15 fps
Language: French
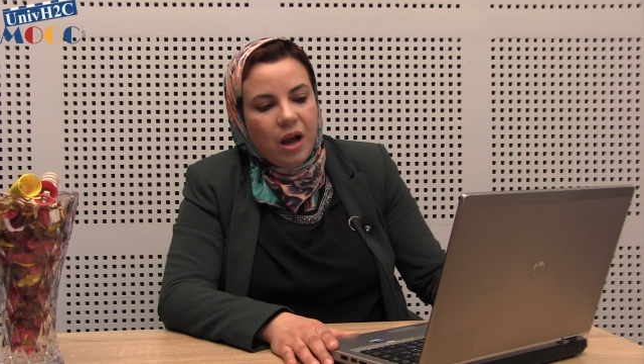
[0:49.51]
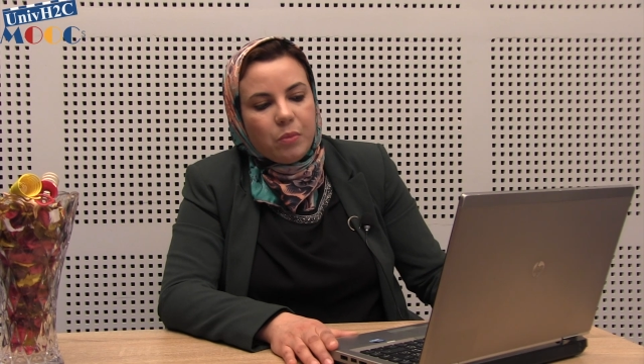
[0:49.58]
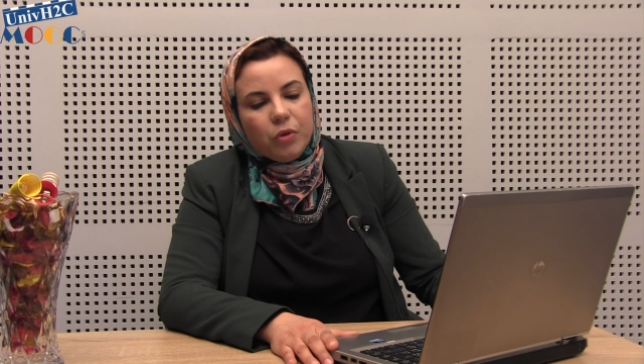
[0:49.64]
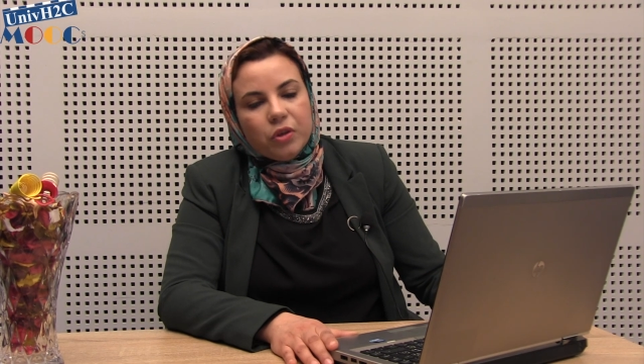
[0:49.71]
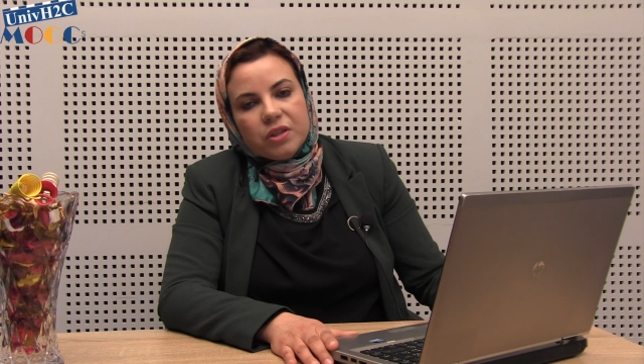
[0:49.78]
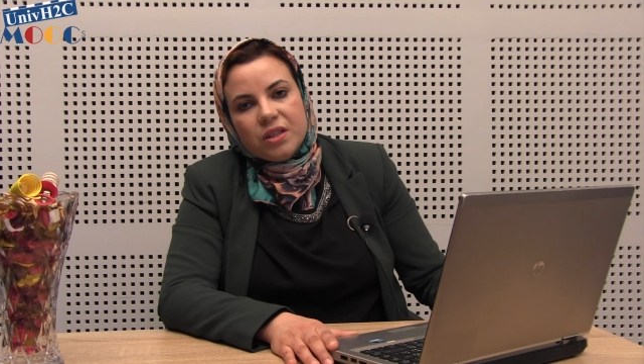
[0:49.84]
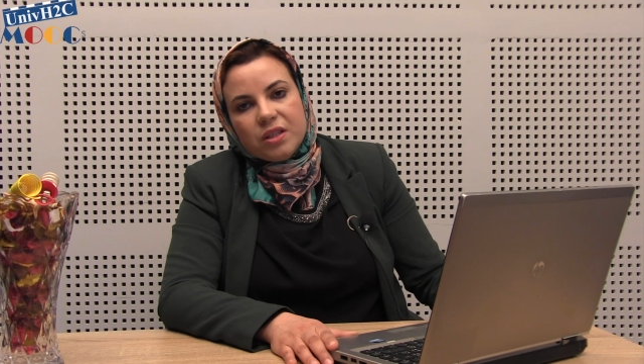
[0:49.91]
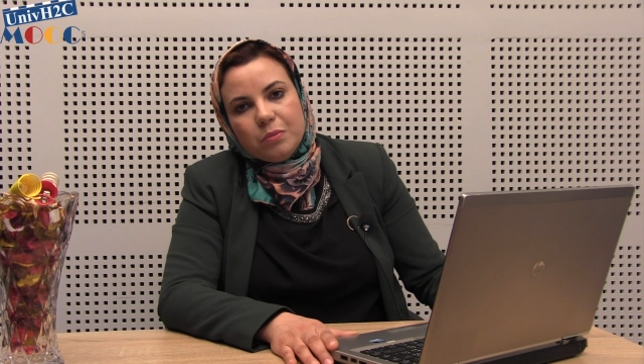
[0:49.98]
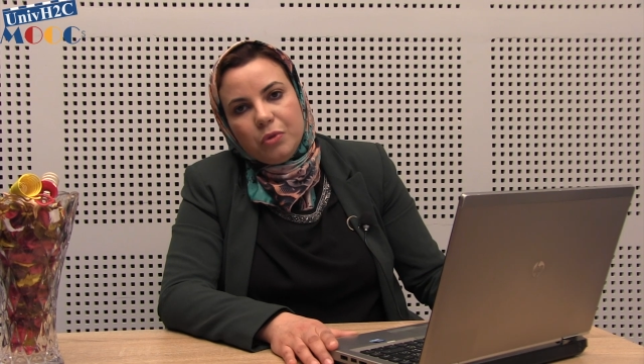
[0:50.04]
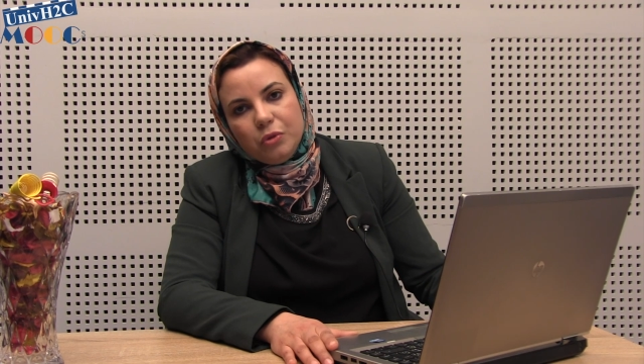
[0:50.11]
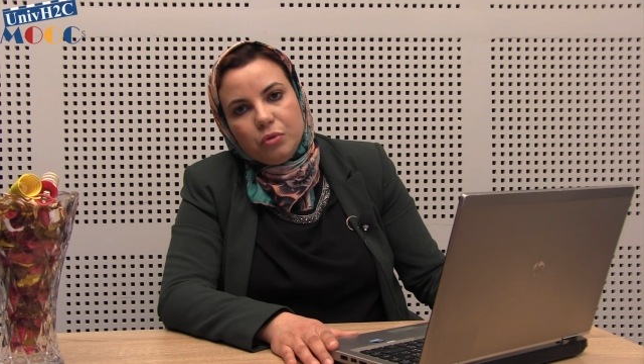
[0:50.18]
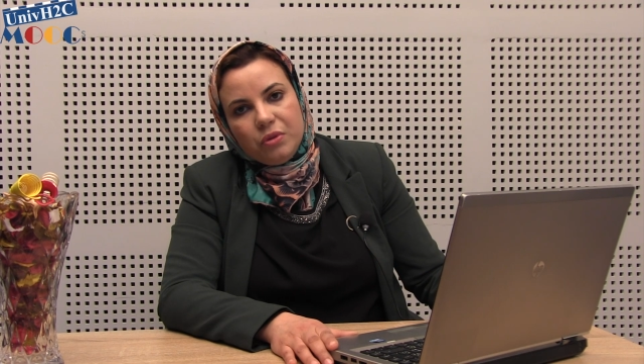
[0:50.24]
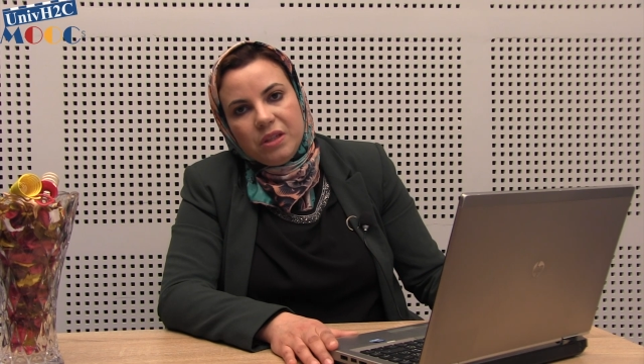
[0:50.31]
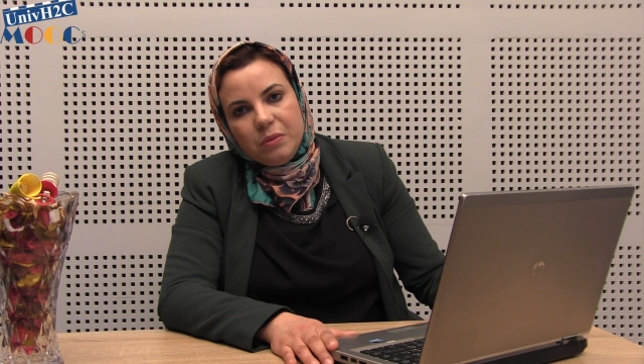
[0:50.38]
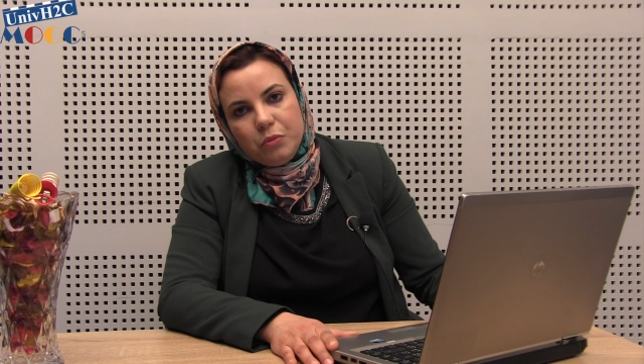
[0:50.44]
amortissement
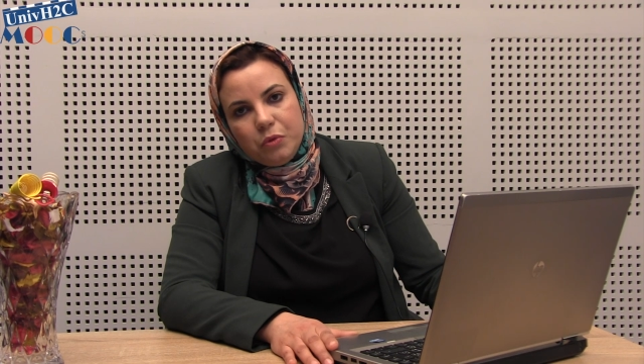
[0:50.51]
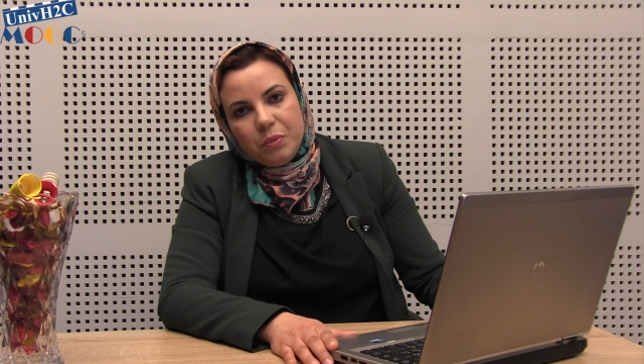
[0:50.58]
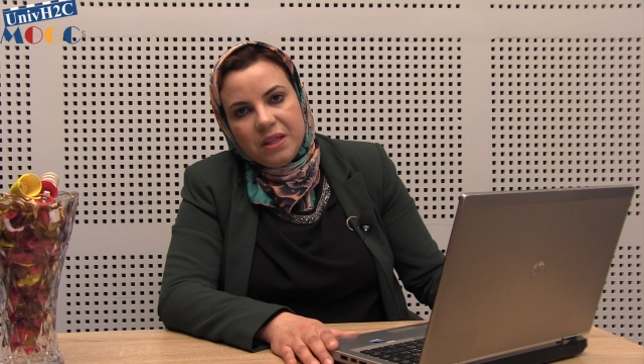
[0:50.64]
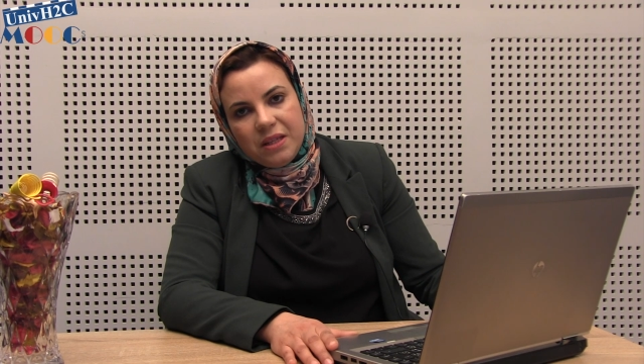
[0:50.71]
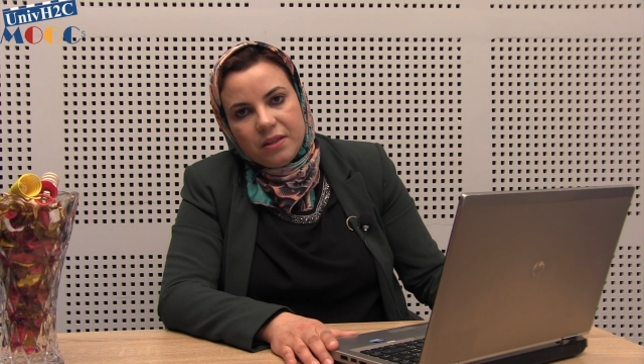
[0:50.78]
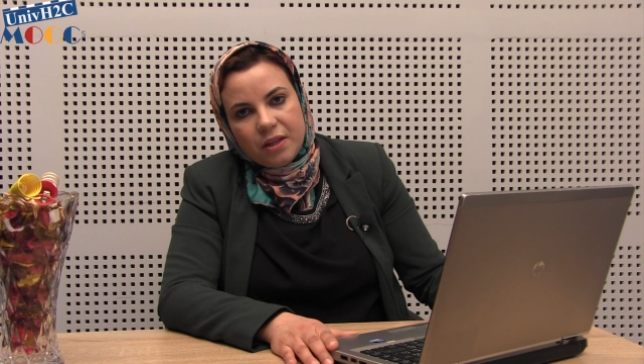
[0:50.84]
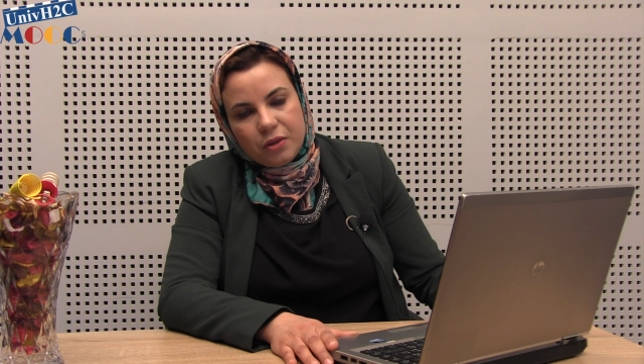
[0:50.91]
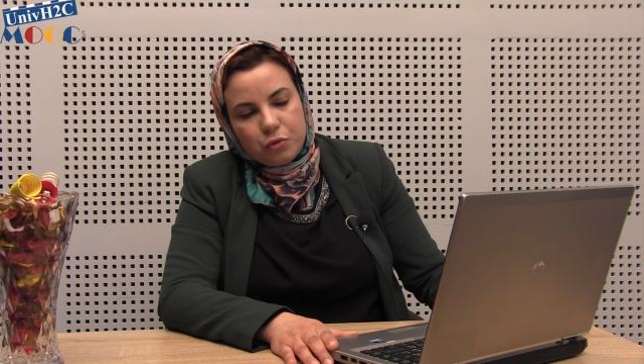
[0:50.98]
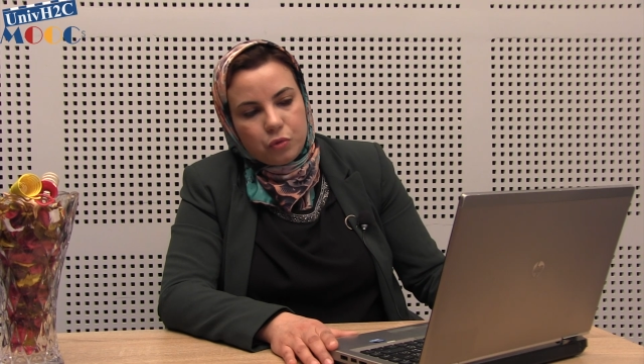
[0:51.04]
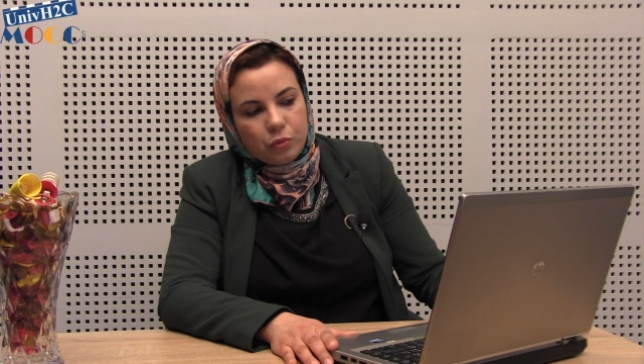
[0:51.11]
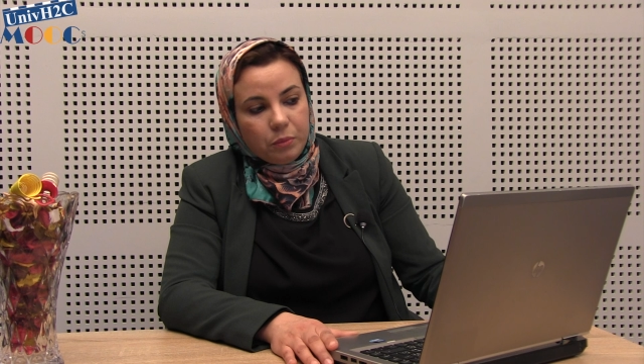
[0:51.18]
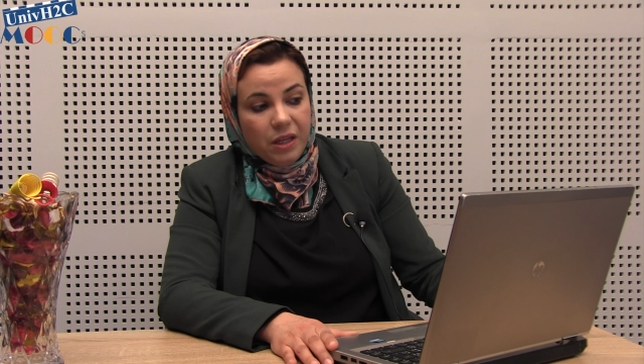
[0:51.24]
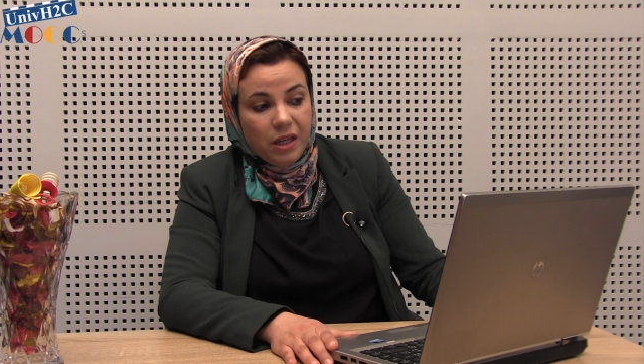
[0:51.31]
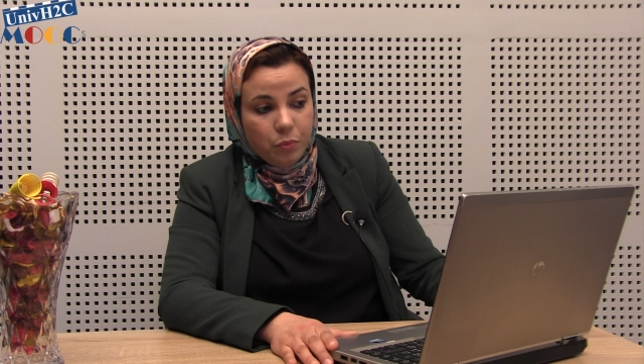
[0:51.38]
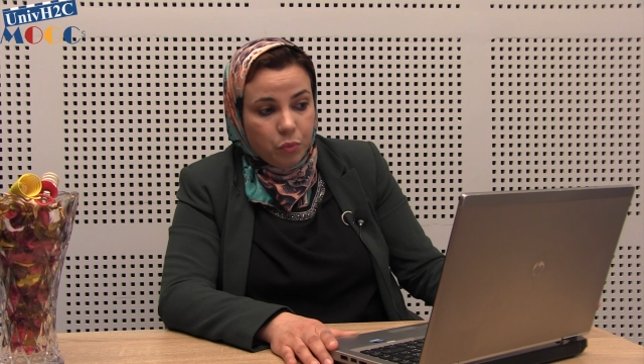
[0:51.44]
de
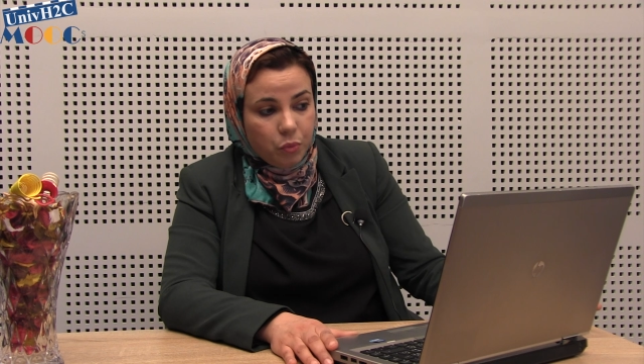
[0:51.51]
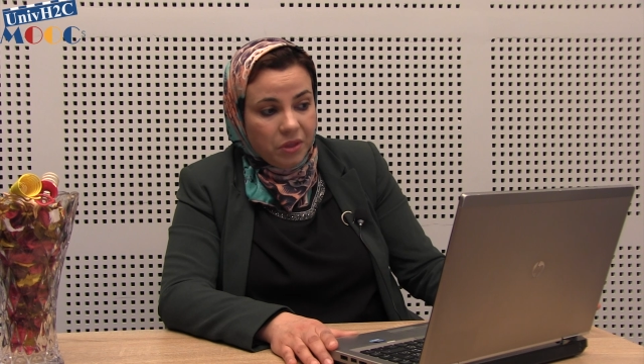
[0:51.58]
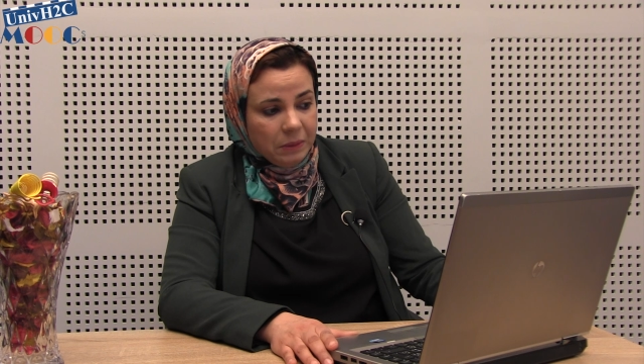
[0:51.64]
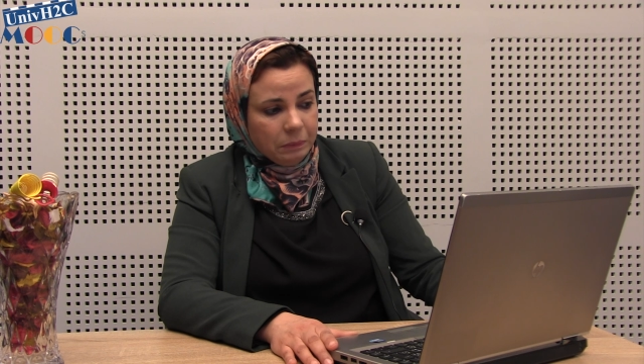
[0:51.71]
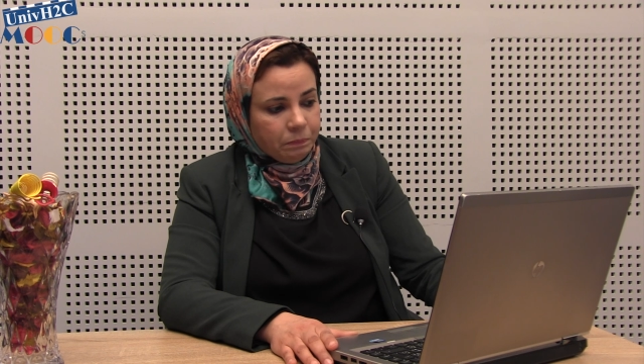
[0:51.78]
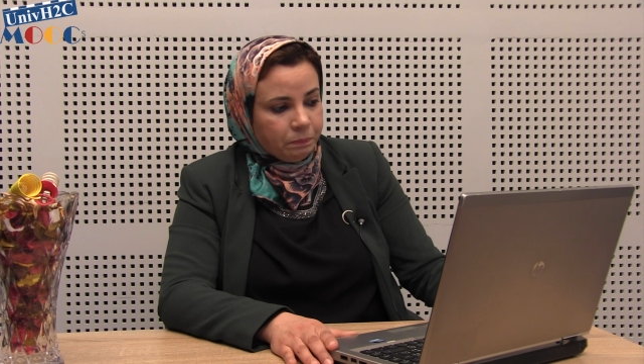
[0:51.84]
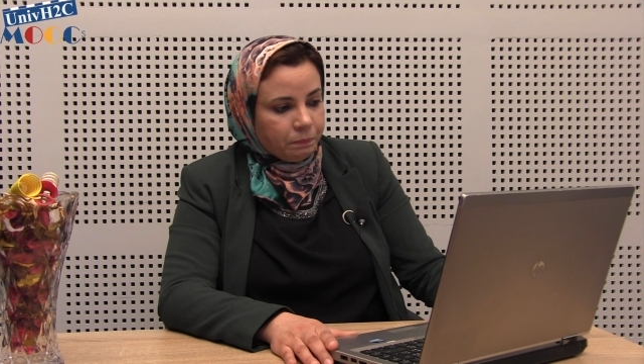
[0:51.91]
l'immobilisation. Et puis,